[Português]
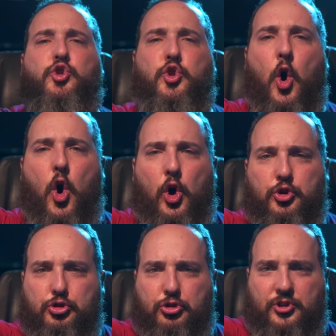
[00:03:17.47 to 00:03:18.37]

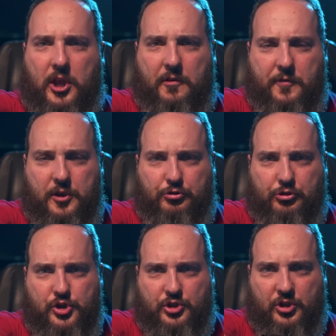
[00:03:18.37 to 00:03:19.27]
todos os serviços
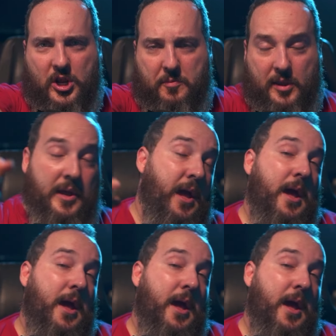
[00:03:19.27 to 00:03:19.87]
de streaming,